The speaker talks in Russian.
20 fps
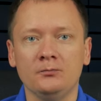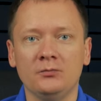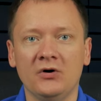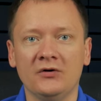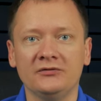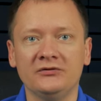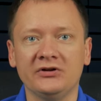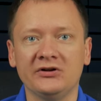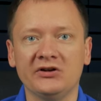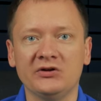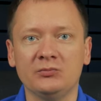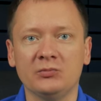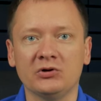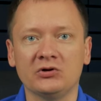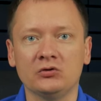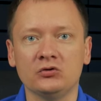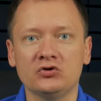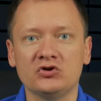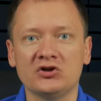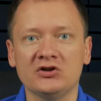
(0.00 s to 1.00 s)
повторить
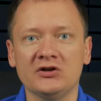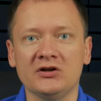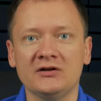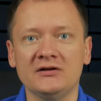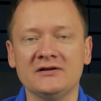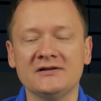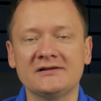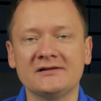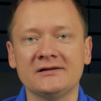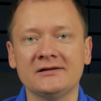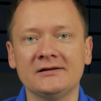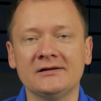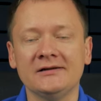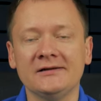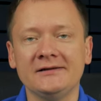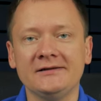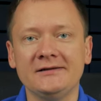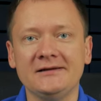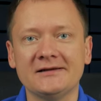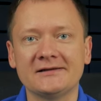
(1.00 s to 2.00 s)
подключение диска
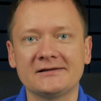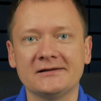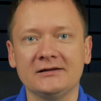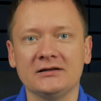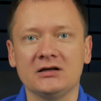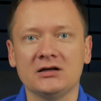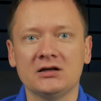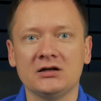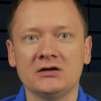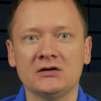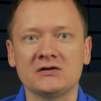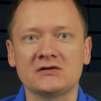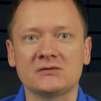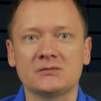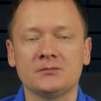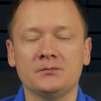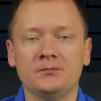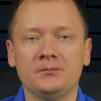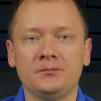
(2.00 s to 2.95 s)
несколько раз.